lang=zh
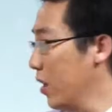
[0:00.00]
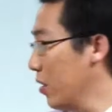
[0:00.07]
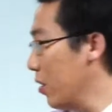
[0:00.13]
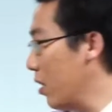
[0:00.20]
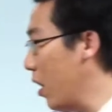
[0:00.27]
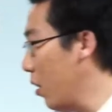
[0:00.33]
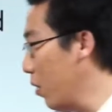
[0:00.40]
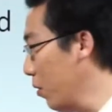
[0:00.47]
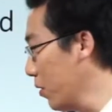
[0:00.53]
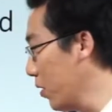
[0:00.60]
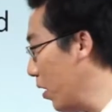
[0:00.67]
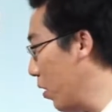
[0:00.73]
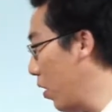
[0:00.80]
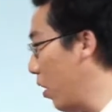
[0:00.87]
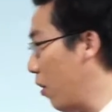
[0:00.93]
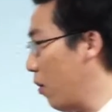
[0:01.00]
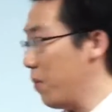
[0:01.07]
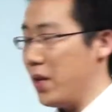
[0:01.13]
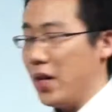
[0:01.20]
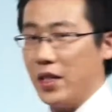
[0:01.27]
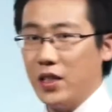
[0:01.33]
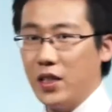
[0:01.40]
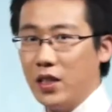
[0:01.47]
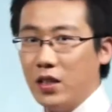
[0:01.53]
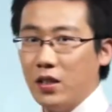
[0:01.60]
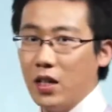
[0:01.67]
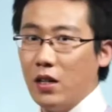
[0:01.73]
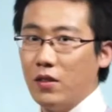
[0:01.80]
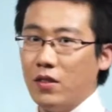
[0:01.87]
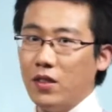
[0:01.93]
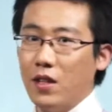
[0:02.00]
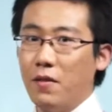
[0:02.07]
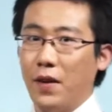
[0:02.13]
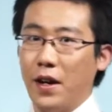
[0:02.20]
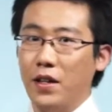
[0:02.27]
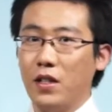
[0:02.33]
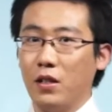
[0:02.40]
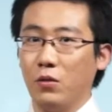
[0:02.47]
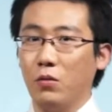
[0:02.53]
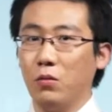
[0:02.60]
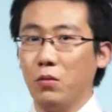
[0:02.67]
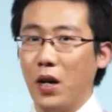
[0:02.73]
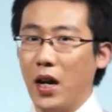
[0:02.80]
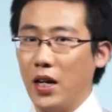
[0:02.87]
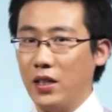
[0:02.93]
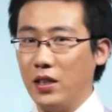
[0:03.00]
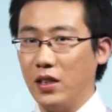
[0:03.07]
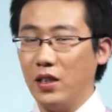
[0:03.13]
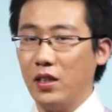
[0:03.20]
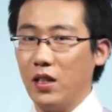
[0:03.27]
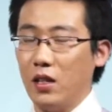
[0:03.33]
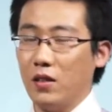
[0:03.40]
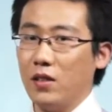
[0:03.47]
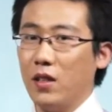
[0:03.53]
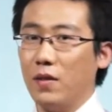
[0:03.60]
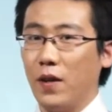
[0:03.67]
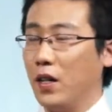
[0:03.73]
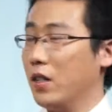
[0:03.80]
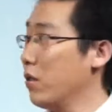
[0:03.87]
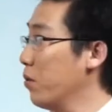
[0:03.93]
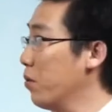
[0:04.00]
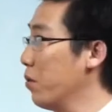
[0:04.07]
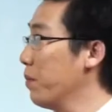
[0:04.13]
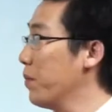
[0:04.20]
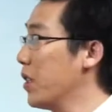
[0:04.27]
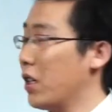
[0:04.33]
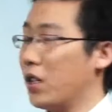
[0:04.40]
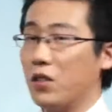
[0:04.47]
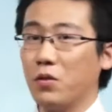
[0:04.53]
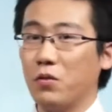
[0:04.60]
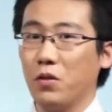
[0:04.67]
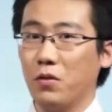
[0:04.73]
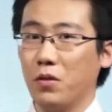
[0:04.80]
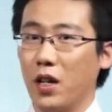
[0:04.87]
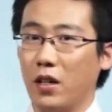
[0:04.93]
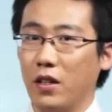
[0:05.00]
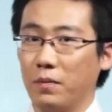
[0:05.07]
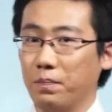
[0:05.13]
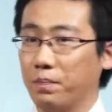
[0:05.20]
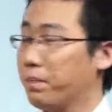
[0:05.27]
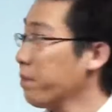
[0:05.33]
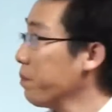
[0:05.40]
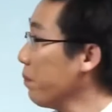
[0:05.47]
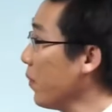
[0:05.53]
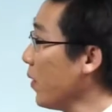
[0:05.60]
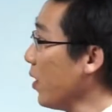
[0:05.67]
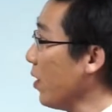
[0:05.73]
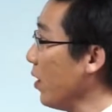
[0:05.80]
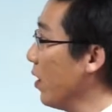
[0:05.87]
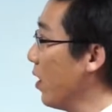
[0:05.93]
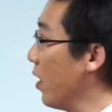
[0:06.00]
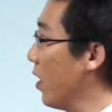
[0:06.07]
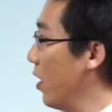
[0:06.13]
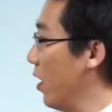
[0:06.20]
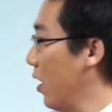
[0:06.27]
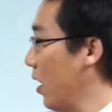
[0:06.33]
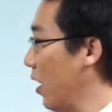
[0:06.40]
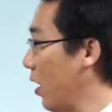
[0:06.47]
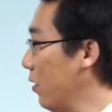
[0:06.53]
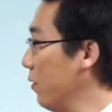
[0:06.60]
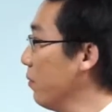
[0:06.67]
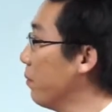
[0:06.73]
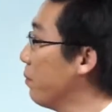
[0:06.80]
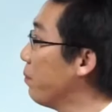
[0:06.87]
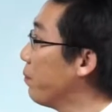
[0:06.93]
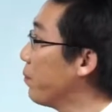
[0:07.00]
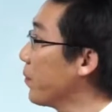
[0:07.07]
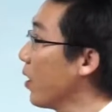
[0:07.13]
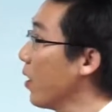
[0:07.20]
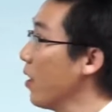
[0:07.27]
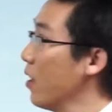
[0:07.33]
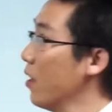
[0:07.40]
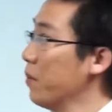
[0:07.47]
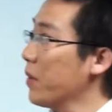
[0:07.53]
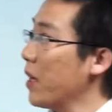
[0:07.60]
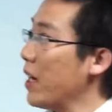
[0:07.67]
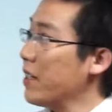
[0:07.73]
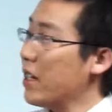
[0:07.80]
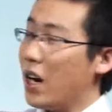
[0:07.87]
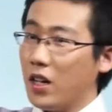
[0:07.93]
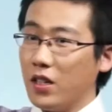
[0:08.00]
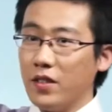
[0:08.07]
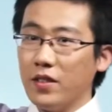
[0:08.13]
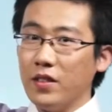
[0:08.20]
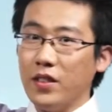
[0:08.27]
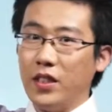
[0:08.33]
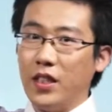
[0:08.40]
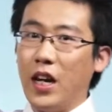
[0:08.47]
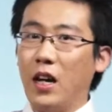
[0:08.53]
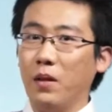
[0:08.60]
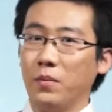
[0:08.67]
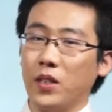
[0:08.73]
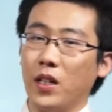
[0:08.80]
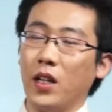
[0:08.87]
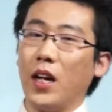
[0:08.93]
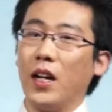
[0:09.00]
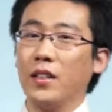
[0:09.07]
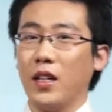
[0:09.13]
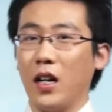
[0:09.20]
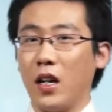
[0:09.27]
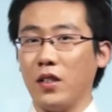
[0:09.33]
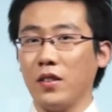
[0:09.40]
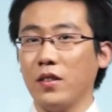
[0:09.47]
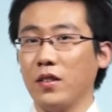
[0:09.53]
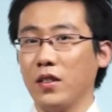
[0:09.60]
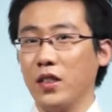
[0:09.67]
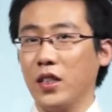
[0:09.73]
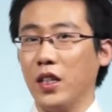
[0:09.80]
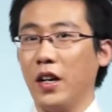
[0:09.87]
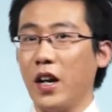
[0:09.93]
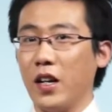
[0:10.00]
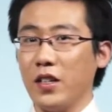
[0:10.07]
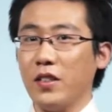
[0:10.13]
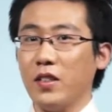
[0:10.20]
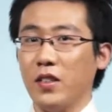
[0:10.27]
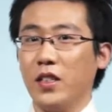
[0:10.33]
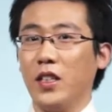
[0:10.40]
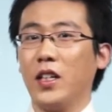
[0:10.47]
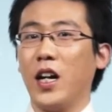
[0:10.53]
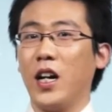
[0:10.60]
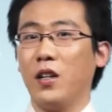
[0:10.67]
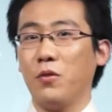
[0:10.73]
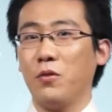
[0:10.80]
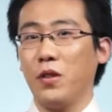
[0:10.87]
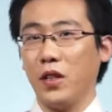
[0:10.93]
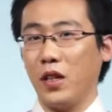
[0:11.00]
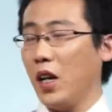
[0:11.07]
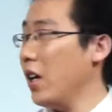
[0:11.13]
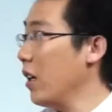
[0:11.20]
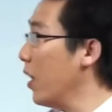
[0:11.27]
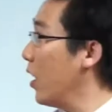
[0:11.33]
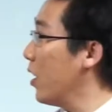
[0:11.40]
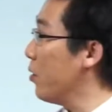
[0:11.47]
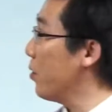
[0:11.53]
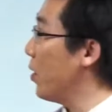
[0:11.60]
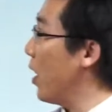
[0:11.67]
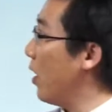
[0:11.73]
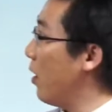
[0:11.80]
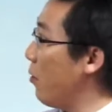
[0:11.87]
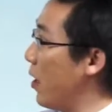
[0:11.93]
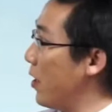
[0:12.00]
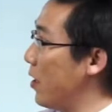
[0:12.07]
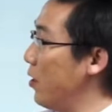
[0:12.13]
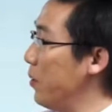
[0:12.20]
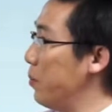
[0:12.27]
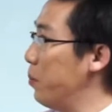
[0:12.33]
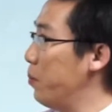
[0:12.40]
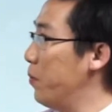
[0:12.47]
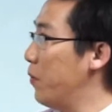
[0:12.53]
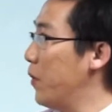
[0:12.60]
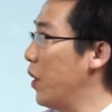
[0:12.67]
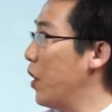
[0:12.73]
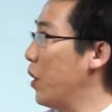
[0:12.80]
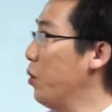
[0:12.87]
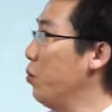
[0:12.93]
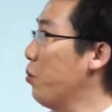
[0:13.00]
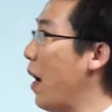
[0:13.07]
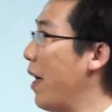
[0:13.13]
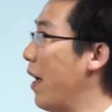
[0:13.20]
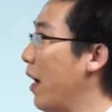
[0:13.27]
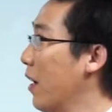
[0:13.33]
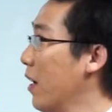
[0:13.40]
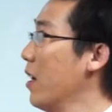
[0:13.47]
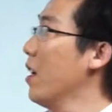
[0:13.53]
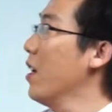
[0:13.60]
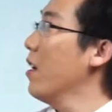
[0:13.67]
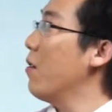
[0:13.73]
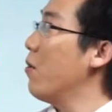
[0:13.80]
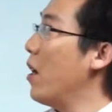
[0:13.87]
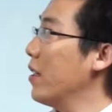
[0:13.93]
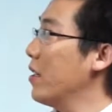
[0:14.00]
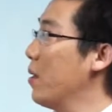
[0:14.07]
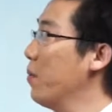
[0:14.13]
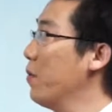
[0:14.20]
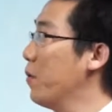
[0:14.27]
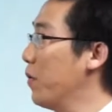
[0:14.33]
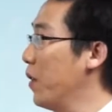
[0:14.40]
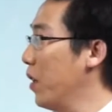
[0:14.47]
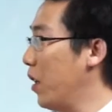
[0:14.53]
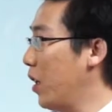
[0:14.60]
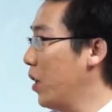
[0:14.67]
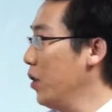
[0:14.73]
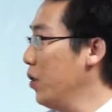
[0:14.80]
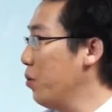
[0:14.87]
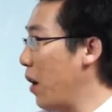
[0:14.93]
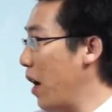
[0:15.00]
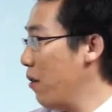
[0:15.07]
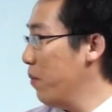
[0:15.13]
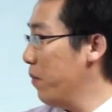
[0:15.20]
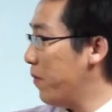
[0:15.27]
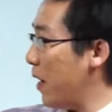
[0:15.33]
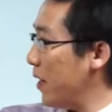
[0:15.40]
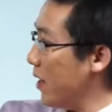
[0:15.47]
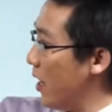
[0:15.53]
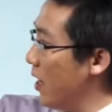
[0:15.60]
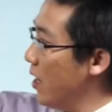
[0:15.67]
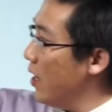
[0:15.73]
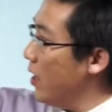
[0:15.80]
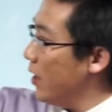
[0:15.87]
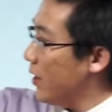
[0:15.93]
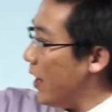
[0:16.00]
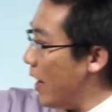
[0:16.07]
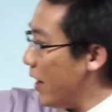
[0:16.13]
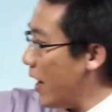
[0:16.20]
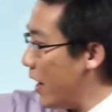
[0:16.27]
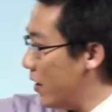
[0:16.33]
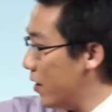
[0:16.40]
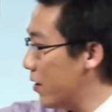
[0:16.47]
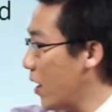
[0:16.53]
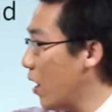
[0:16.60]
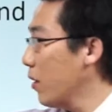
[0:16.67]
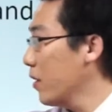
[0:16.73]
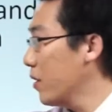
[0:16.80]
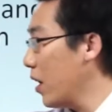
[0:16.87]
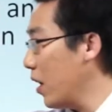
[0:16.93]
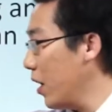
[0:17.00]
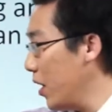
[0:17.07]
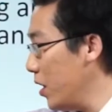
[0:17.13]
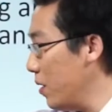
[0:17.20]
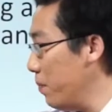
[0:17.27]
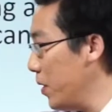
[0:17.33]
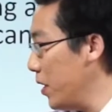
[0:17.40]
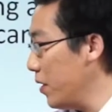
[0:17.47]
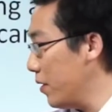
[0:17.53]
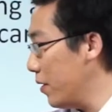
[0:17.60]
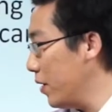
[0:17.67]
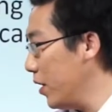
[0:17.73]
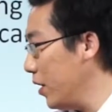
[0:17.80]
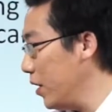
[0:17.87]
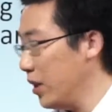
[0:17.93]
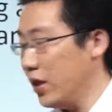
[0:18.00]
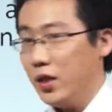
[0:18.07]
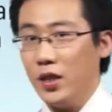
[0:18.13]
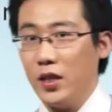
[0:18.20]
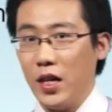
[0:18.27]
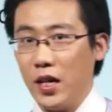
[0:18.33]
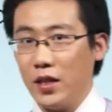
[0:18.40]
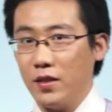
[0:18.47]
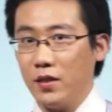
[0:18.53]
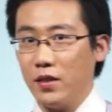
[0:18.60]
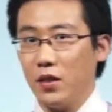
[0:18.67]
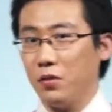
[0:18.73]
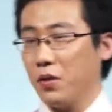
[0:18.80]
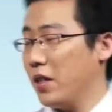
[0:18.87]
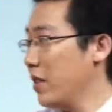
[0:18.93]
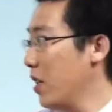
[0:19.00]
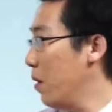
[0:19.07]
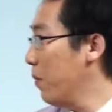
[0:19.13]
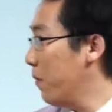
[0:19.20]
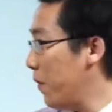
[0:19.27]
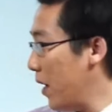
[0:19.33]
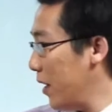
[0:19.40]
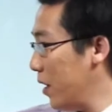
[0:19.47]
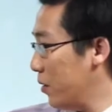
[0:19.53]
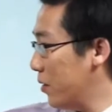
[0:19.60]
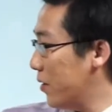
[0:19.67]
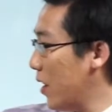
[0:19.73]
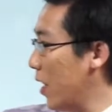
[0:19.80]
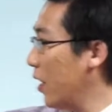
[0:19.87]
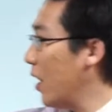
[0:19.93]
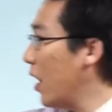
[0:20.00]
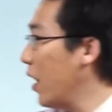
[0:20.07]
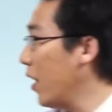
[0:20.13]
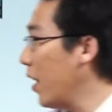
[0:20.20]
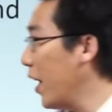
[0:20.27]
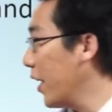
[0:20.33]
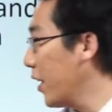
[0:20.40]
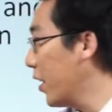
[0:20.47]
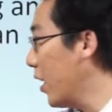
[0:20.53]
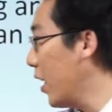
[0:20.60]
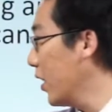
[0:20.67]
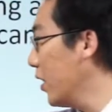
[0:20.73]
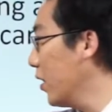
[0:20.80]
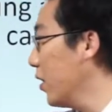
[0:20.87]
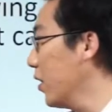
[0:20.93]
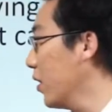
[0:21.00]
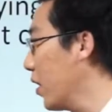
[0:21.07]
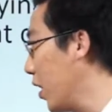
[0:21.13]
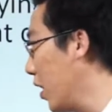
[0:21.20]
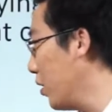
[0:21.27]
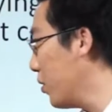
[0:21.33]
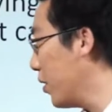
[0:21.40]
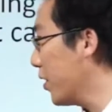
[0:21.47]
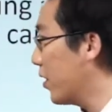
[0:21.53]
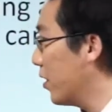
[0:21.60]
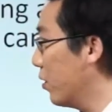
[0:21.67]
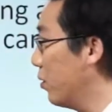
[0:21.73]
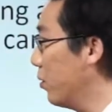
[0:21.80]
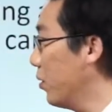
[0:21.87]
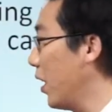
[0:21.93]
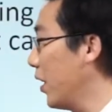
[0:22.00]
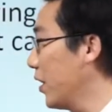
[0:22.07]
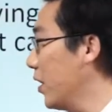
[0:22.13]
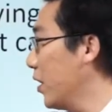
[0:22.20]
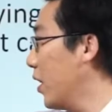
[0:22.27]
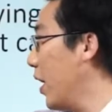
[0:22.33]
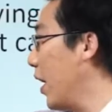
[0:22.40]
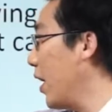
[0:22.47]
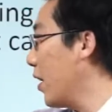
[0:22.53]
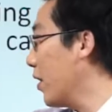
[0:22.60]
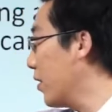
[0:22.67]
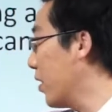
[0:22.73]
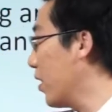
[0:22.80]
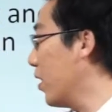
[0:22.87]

也就是 although 后面一定要接完整句啊，一定要接完整句，这个是最重要的。好，我们看一下二十四题啊，我们现在看一下二十四题。二十四题看上去看看上去啊，划线的部分很短啊，划线部分很短，我们发现。大概的扫一下，A、B、C、D、E 啊，四个选项，我们发现有三个 unlike 啊，一个 in contrast to，一个 as